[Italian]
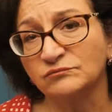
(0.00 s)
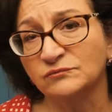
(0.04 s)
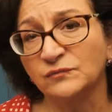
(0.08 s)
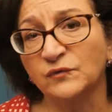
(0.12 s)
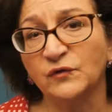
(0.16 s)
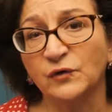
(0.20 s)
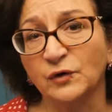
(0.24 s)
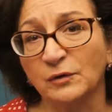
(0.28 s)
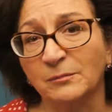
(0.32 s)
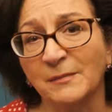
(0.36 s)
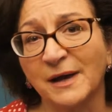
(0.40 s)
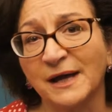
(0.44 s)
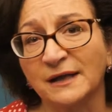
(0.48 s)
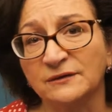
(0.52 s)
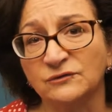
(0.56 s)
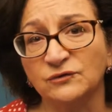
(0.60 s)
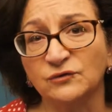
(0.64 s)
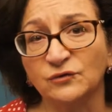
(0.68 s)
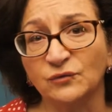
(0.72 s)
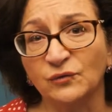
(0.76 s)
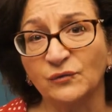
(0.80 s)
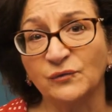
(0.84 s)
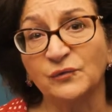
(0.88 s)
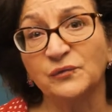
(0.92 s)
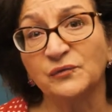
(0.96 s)
un
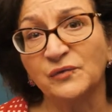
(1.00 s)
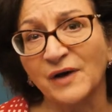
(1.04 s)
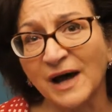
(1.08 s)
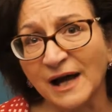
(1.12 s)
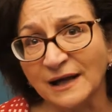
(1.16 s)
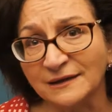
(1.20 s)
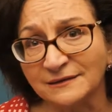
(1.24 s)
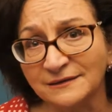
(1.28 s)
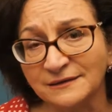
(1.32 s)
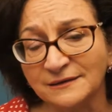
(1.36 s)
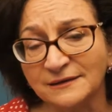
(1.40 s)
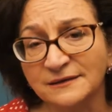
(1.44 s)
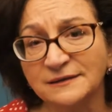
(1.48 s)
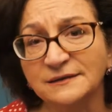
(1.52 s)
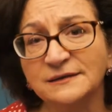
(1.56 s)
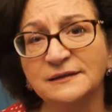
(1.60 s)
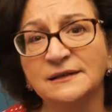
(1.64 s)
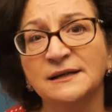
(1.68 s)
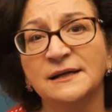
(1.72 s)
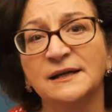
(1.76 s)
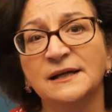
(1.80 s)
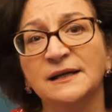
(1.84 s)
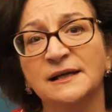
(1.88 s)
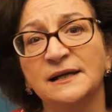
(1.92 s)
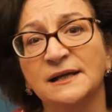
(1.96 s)
formato FAD
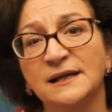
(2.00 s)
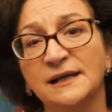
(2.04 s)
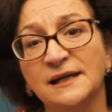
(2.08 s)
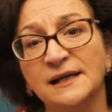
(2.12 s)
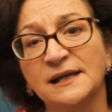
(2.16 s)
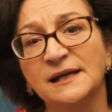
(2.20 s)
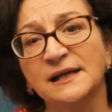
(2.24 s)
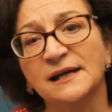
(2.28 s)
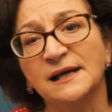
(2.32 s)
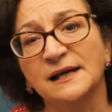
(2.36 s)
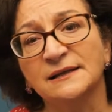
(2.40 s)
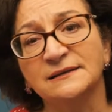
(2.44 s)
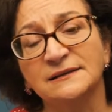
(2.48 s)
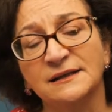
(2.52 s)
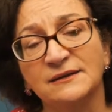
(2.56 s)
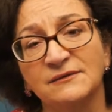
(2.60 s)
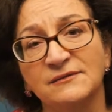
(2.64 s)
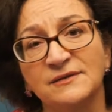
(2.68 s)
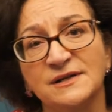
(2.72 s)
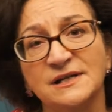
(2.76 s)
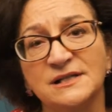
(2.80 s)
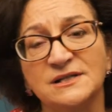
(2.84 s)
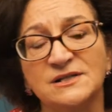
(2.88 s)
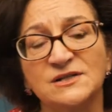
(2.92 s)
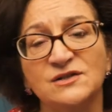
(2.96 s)
e
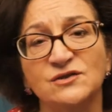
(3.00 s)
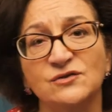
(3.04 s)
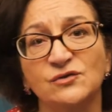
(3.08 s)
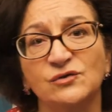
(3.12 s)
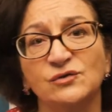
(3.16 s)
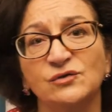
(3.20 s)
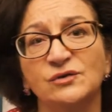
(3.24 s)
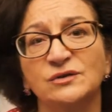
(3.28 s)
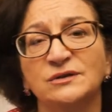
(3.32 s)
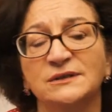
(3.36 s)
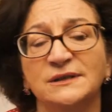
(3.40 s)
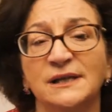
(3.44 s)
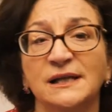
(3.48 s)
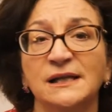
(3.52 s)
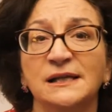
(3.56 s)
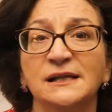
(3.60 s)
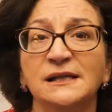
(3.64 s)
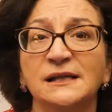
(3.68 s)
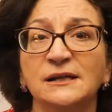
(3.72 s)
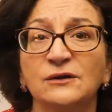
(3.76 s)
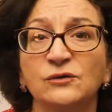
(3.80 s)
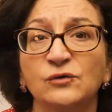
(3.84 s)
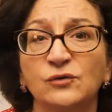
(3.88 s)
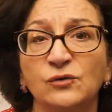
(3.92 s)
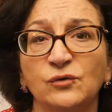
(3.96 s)
attraverso
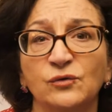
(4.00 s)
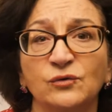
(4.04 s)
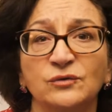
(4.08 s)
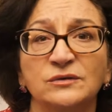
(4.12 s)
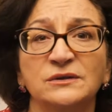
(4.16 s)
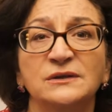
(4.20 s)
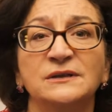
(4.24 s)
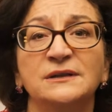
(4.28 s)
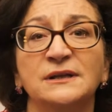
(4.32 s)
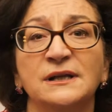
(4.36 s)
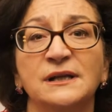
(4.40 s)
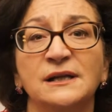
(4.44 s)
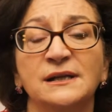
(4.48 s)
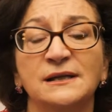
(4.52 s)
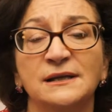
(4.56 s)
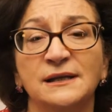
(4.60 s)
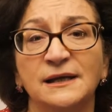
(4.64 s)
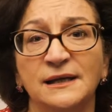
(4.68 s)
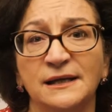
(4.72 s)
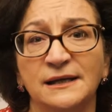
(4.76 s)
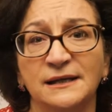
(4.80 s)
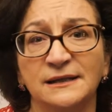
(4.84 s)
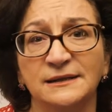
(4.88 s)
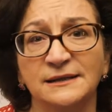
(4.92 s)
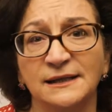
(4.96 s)
degli incontri
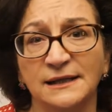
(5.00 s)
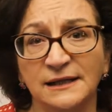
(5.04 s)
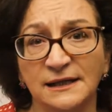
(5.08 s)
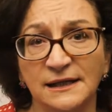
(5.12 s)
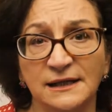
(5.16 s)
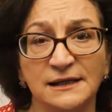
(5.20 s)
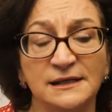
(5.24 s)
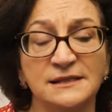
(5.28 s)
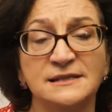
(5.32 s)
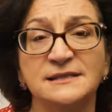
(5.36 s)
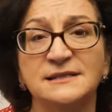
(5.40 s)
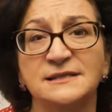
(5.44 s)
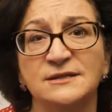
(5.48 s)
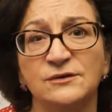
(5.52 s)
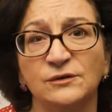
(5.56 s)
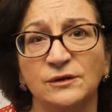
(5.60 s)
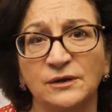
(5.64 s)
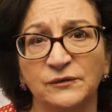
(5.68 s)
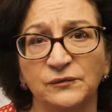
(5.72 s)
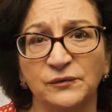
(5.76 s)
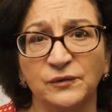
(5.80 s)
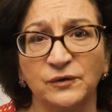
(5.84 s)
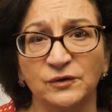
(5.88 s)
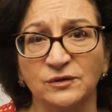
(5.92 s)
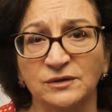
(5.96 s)
e delle
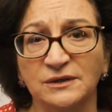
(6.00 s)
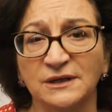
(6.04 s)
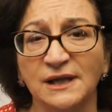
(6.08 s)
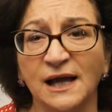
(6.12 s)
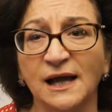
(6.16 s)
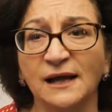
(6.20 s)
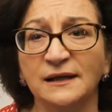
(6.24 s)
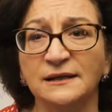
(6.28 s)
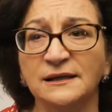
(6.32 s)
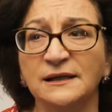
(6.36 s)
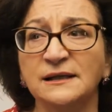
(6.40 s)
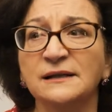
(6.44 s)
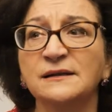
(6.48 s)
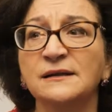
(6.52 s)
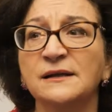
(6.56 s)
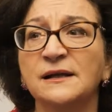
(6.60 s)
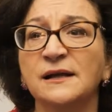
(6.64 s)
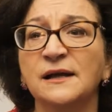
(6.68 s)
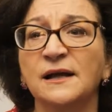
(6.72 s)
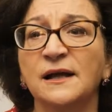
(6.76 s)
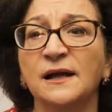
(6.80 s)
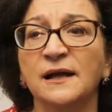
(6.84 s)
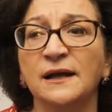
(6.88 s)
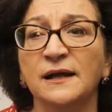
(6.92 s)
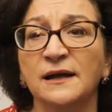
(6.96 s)
lezioni
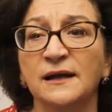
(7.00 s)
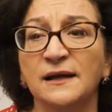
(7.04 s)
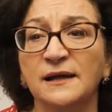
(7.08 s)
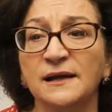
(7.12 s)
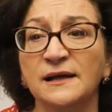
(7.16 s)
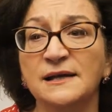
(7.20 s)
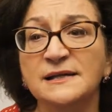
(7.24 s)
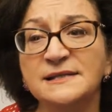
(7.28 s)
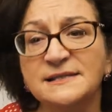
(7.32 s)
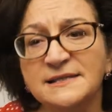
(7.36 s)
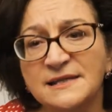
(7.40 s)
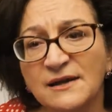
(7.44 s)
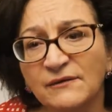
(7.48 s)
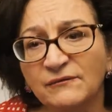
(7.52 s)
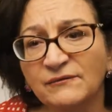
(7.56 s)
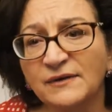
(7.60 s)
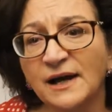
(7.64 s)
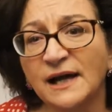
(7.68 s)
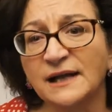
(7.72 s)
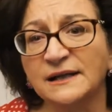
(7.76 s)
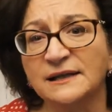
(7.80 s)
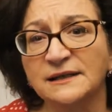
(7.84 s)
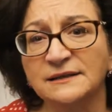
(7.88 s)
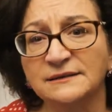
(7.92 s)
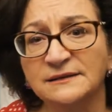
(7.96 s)
frontali e si
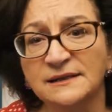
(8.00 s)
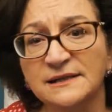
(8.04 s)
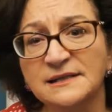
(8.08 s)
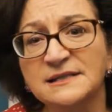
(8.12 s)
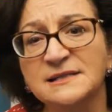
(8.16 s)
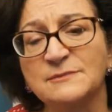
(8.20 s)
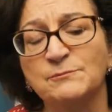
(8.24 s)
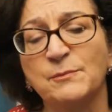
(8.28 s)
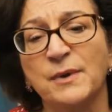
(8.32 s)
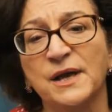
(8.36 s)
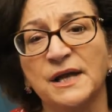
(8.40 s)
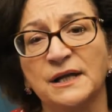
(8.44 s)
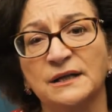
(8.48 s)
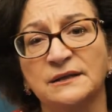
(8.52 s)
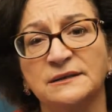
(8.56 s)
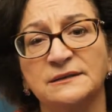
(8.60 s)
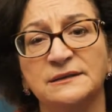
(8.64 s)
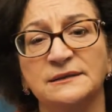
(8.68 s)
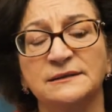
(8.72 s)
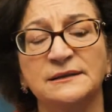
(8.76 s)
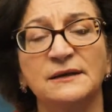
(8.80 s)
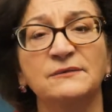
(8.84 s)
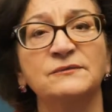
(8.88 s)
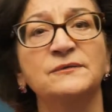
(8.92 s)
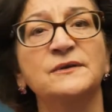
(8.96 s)
avvale di
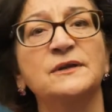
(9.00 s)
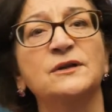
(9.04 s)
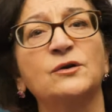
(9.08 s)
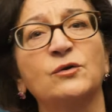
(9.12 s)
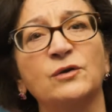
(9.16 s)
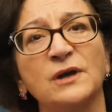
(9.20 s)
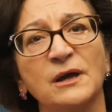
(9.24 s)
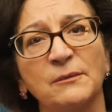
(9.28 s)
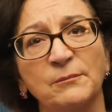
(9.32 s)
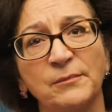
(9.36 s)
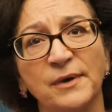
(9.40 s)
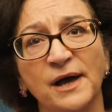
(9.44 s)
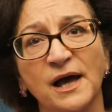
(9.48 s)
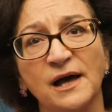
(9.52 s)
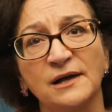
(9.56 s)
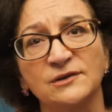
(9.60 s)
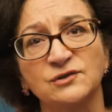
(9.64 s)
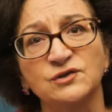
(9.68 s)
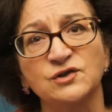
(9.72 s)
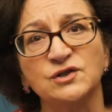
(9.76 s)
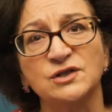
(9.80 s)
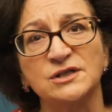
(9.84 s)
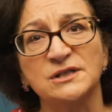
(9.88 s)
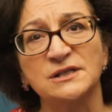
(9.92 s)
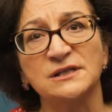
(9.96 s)
esperti davvero
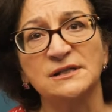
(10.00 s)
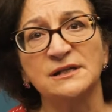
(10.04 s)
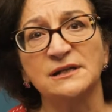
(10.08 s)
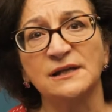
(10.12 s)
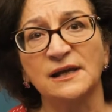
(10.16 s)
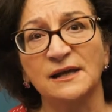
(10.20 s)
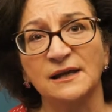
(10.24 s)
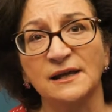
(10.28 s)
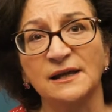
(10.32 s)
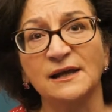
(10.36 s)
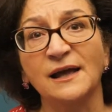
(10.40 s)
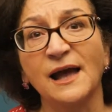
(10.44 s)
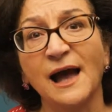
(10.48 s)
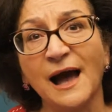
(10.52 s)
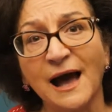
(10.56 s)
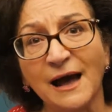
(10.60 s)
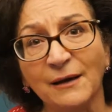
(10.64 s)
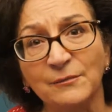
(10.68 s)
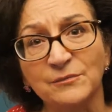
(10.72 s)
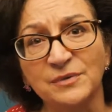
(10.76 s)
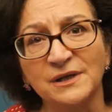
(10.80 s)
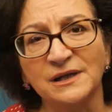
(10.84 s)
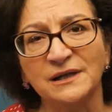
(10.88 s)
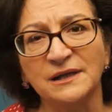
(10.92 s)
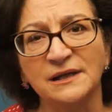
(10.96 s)
capaci e
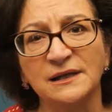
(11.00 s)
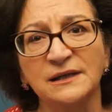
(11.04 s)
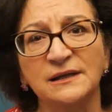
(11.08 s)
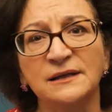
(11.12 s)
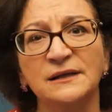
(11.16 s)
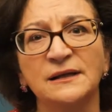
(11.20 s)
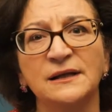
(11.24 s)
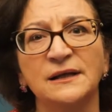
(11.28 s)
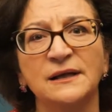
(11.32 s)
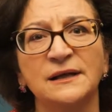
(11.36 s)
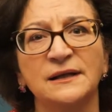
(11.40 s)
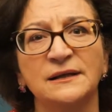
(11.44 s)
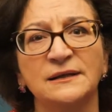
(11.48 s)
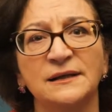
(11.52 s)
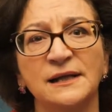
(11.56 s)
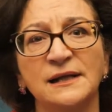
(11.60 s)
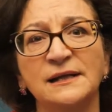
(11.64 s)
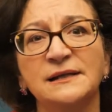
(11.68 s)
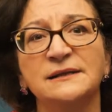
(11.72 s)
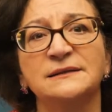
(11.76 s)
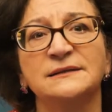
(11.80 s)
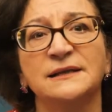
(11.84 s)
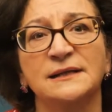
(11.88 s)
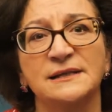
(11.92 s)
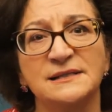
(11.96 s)
abili
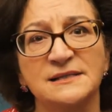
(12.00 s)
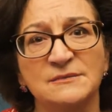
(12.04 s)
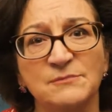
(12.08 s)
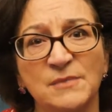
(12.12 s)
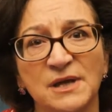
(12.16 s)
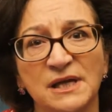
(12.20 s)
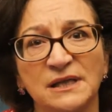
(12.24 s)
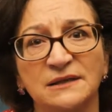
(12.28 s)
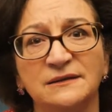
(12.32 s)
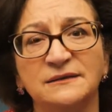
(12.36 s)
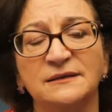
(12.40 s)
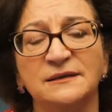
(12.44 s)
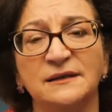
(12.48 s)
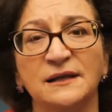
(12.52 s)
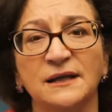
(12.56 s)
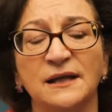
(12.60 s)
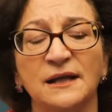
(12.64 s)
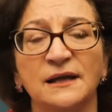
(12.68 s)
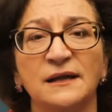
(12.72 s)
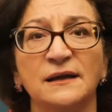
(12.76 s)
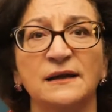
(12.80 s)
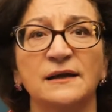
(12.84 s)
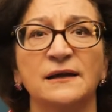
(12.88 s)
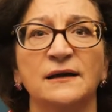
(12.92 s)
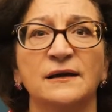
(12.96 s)
nel
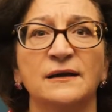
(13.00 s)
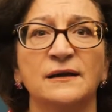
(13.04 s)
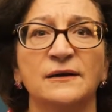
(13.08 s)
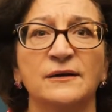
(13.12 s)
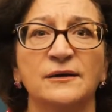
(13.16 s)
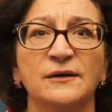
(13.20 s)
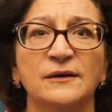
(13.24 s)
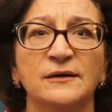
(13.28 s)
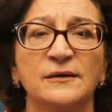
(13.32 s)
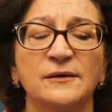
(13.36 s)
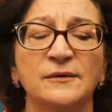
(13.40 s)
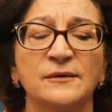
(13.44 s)
trasmettere eh,